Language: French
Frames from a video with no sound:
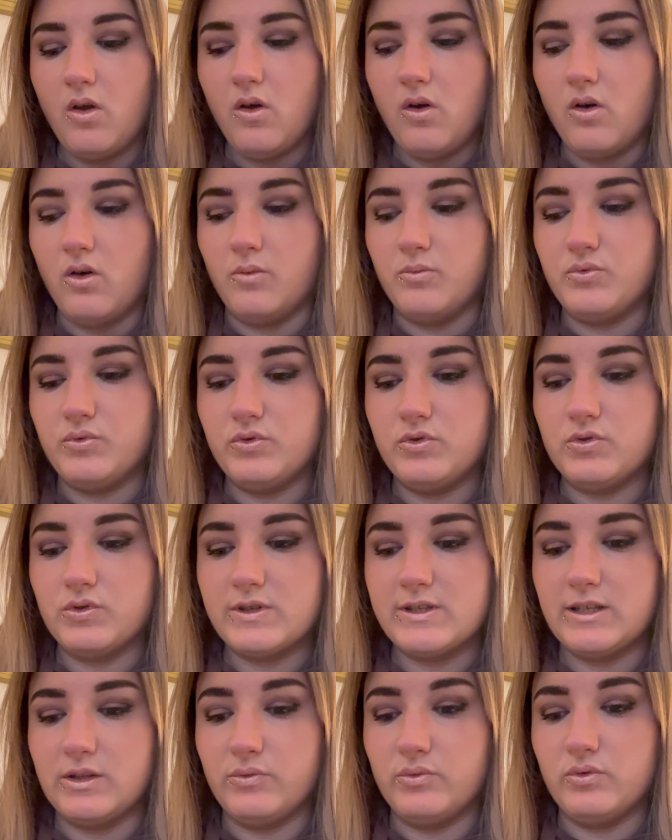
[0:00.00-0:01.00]
En plus, sur
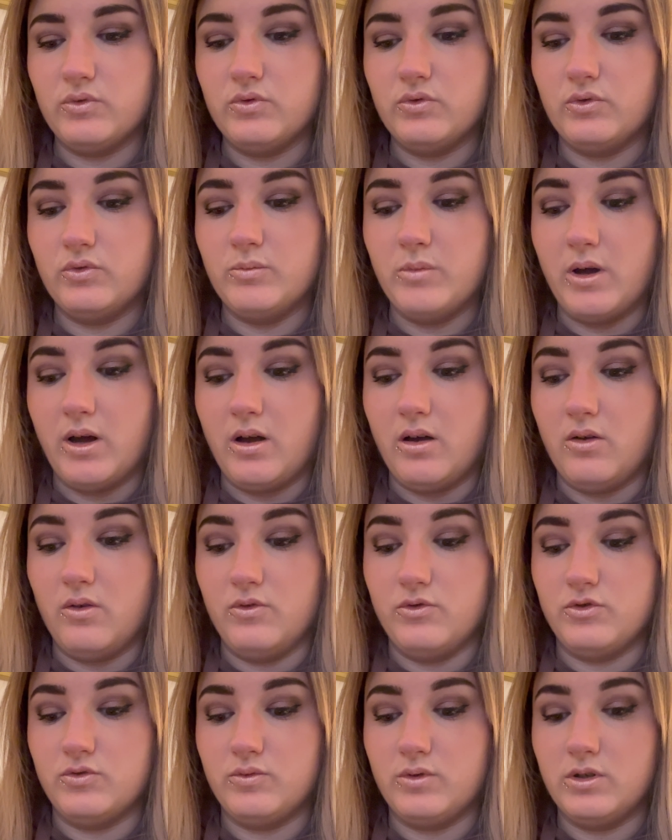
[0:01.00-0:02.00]
cette photo, bah
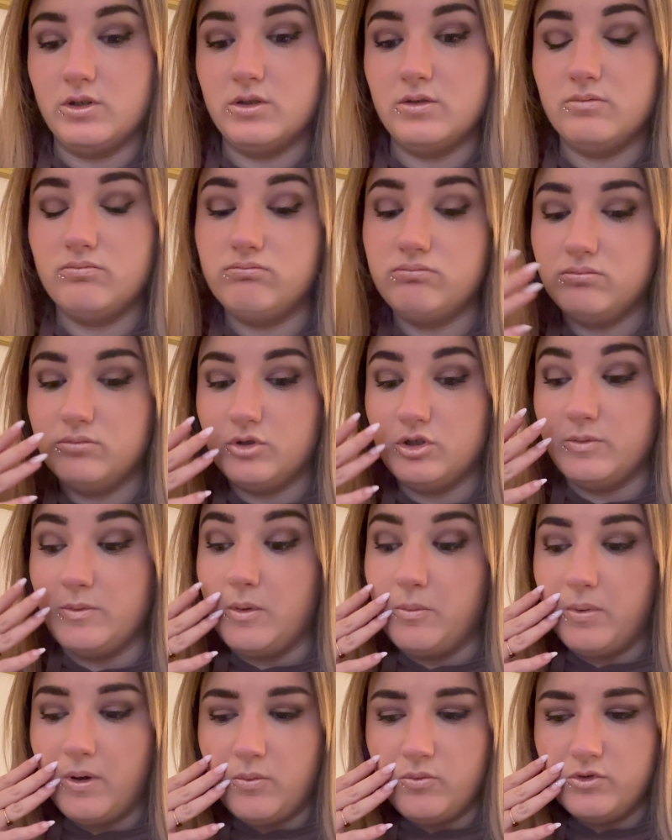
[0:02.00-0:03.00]
en soi, j'ai
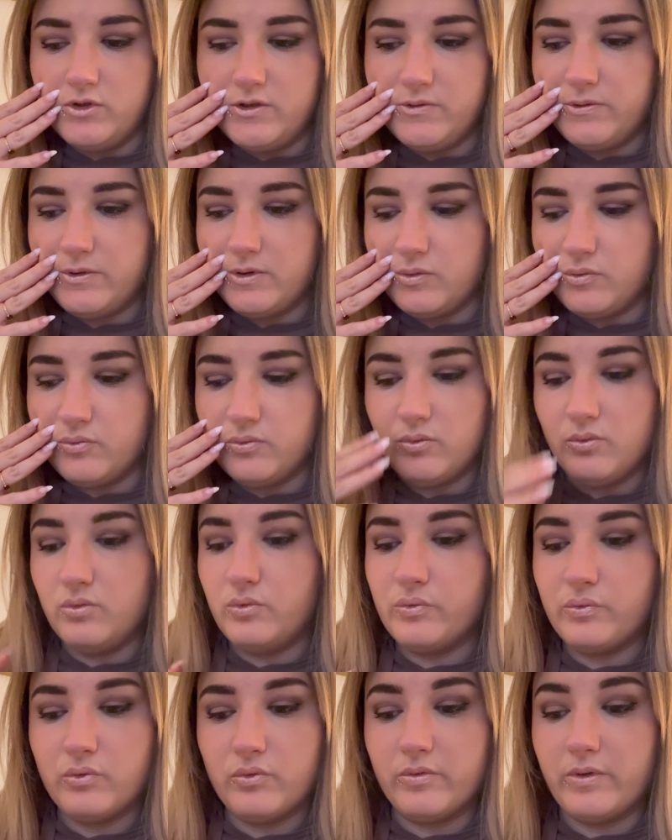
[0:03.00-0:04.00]
même pas modifié le fond. Le
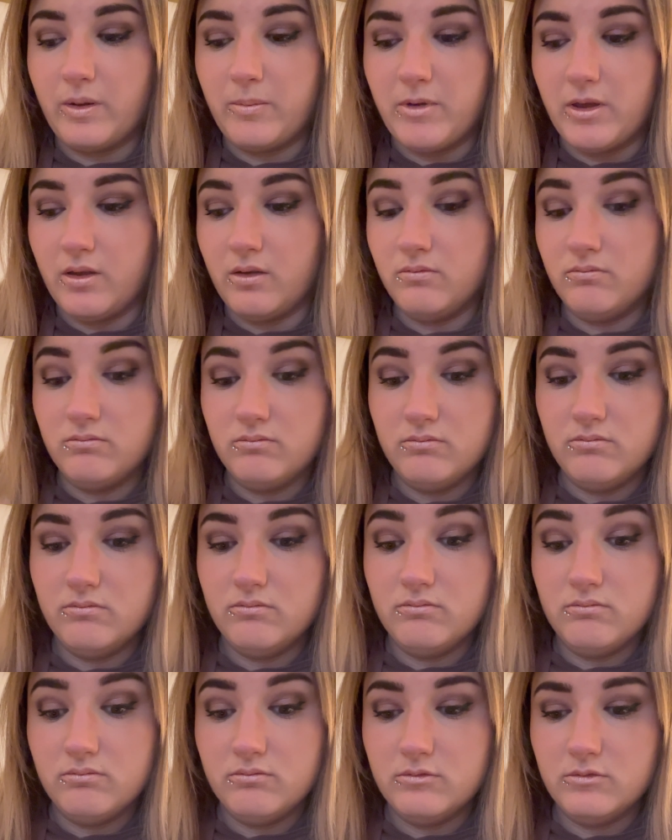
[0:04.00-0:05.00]
fond va bien.
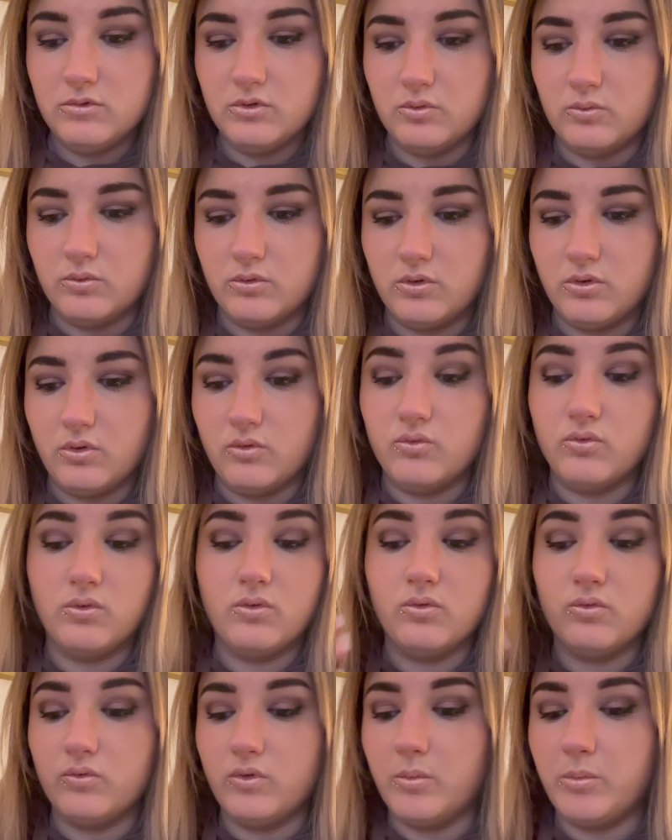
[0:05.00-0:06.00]
Donc, euh, vu
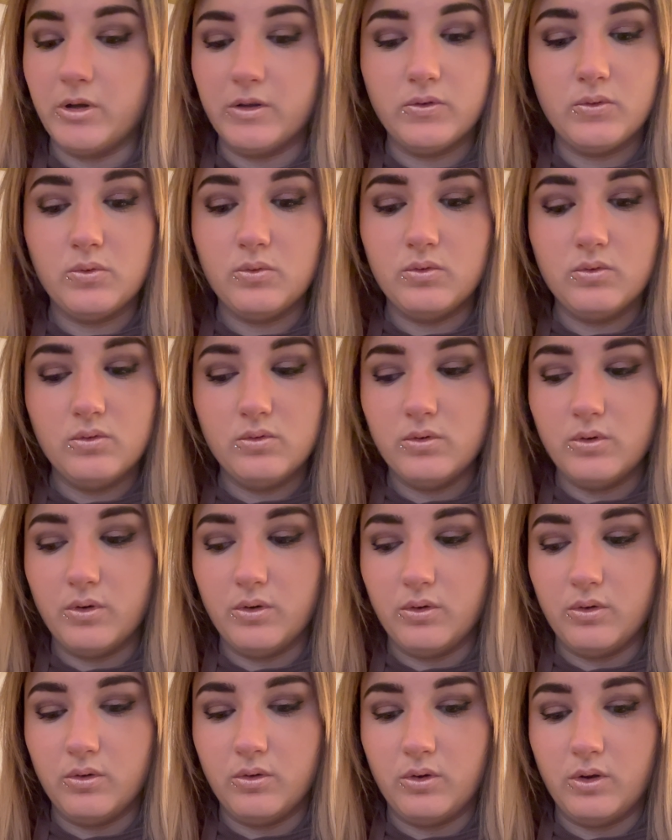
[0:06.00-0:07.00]
qu'on le voit pas trop
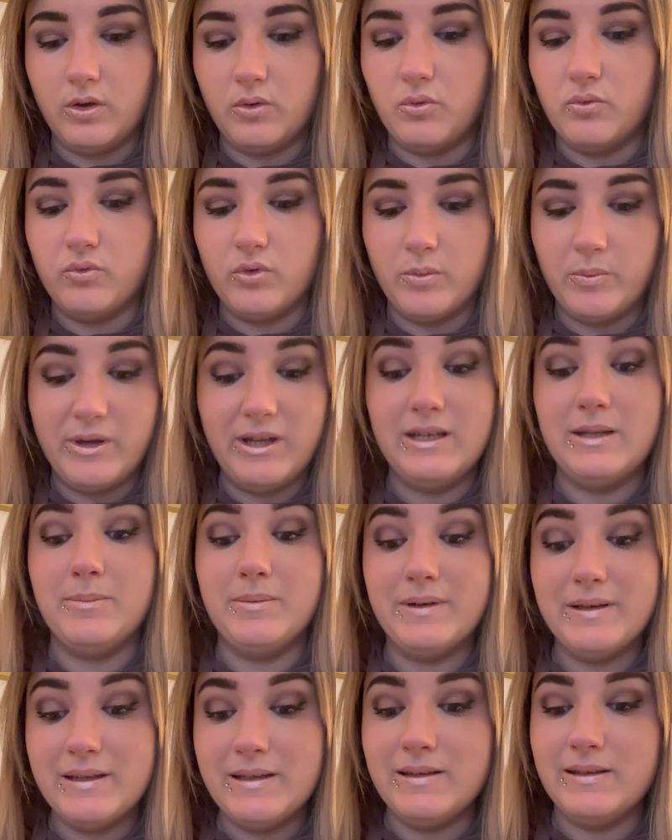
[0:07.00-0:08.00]
euh, et qu'on voit pas les
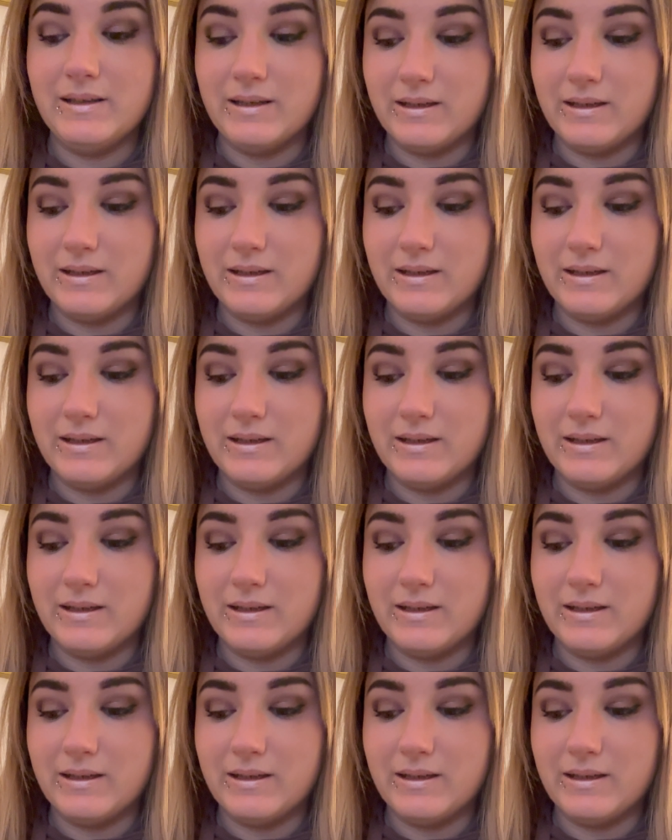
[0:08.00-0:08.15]
plis ni